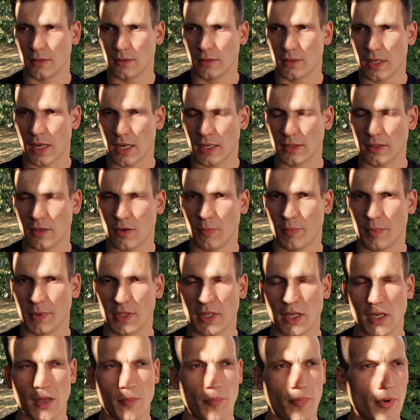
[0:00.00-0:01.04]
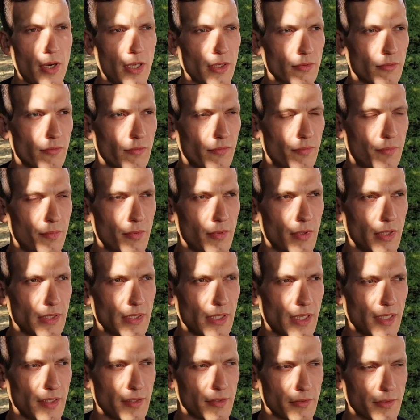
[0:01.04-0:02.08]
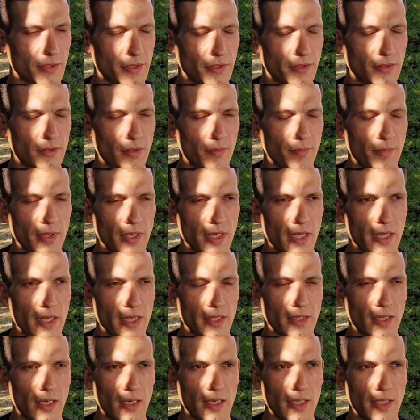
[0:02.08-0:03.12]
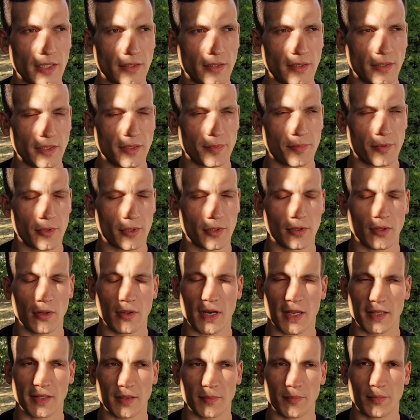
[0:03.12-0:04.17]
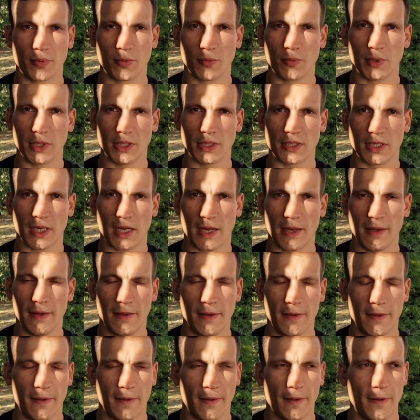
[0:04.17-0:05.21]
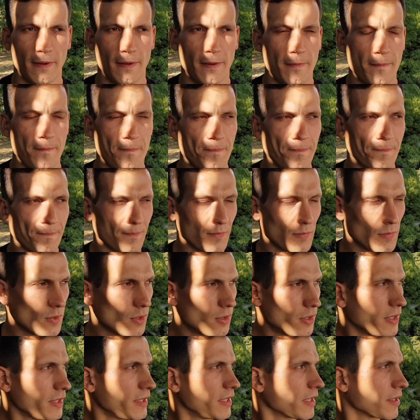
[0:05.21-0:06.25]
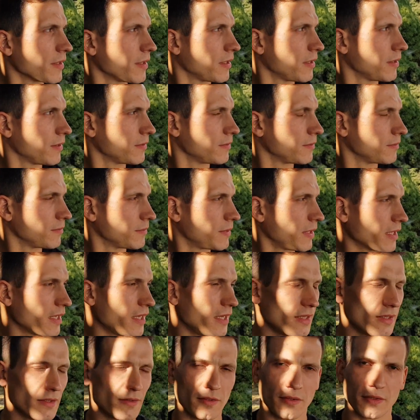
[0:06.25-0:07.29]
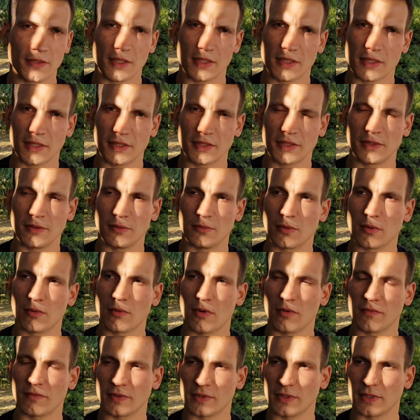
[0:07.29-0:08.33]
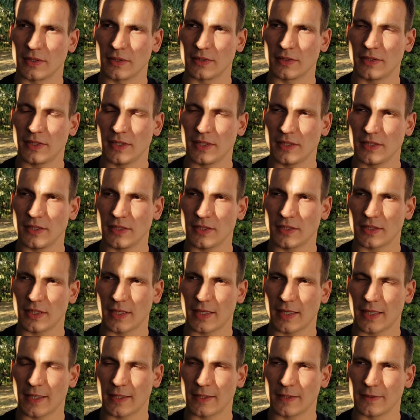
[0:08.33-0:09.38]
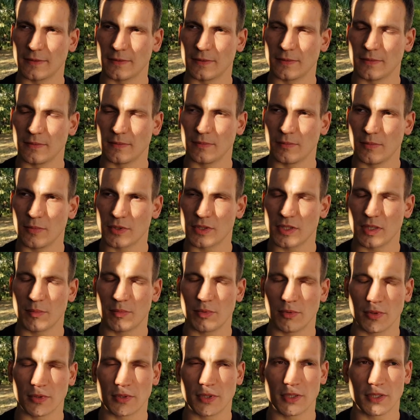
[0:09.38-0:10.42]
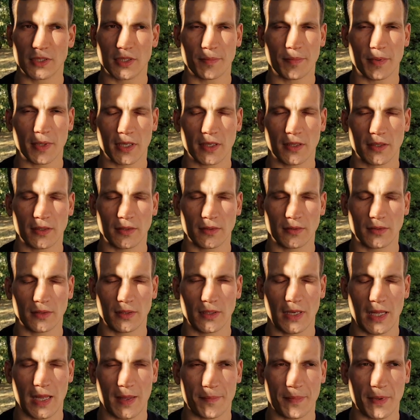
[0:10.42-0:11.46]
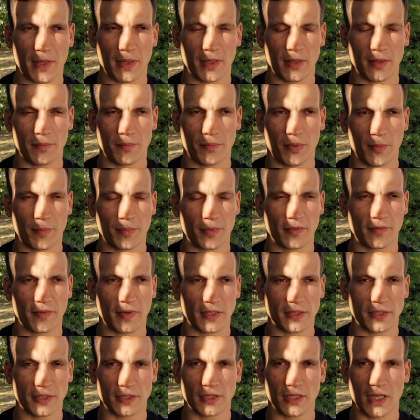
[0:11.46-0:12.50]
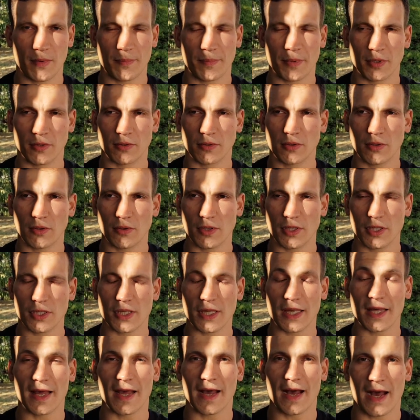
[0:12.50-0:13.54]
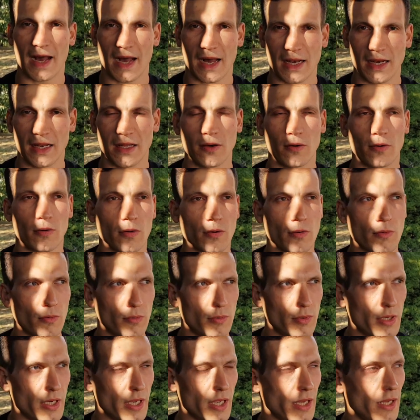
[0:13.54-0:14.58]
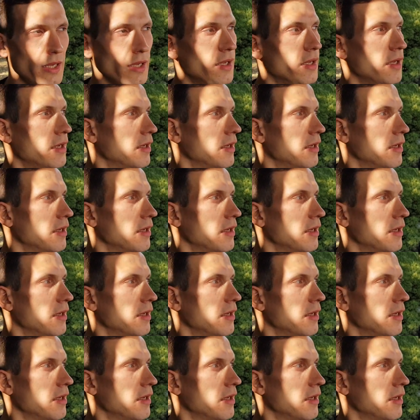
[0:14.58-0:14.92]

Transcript: tak, na opadanie płatków była ta azoksystrobina 1 litr z prochlorazem pół litra no i tak takie troszeczkę z tyłu głowy siedzi, że można było ten rzepak lepiej poprowadzić, lepiej ochronić, ale ogólnie